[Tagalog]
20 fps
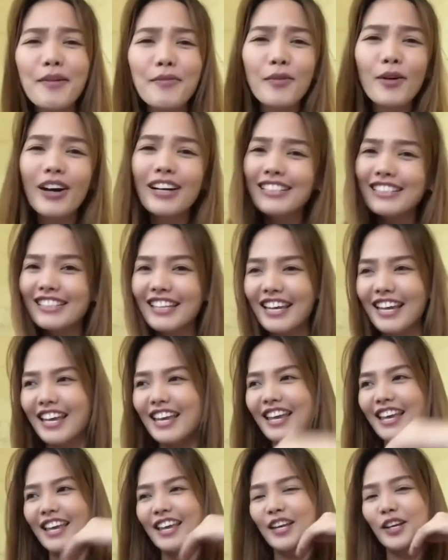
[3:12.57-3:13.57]
Alam mo
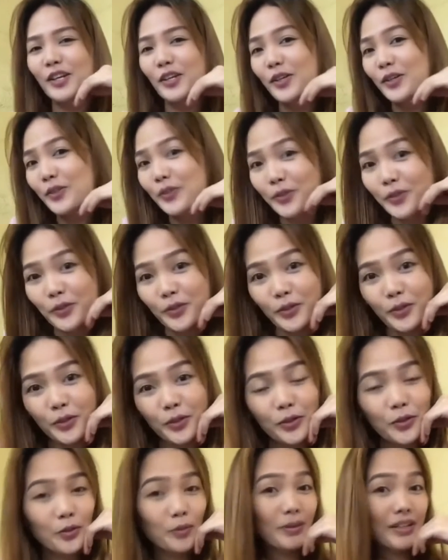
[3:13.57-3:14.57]
kasi... ano?
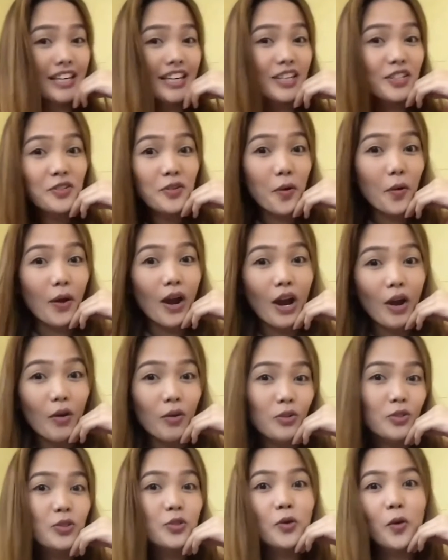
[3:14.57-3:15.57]
Kung magiging joke
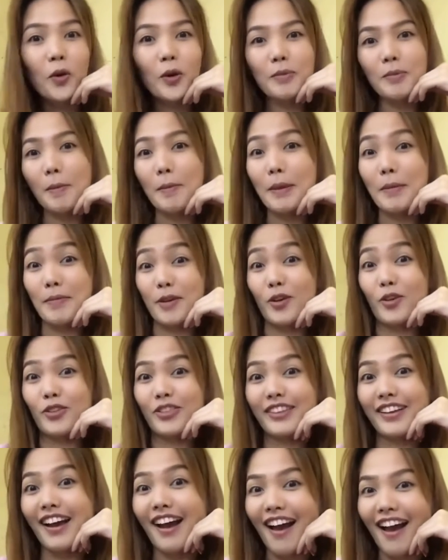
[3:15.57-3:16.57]
ako, gusto ko yung
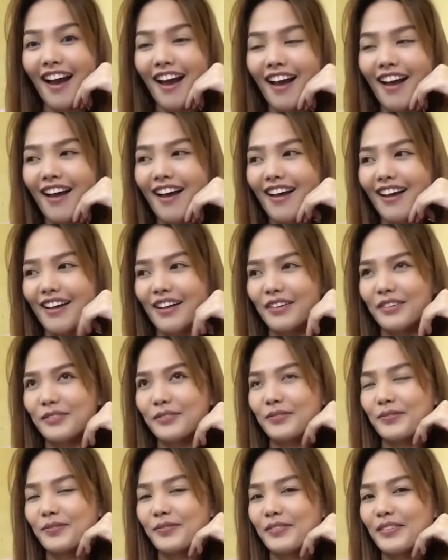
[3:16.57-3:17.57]
mapipikon ka.
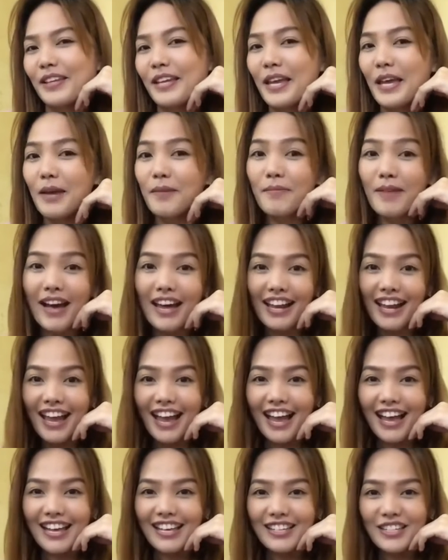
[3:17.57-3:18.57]
Bakit? Eh,
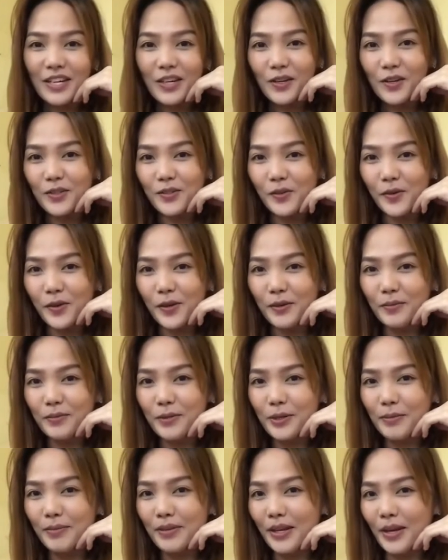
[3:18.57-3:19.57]
para
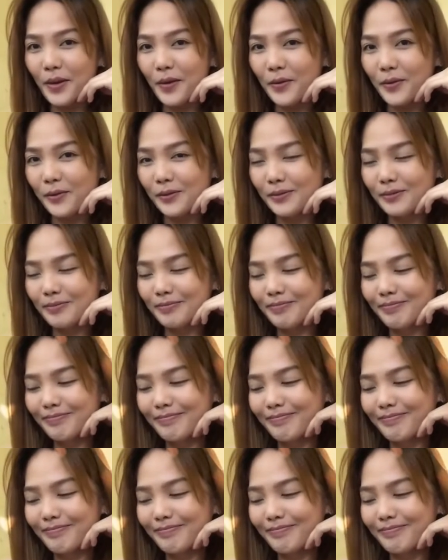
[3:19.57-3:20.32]
seryosohin mo naman ako.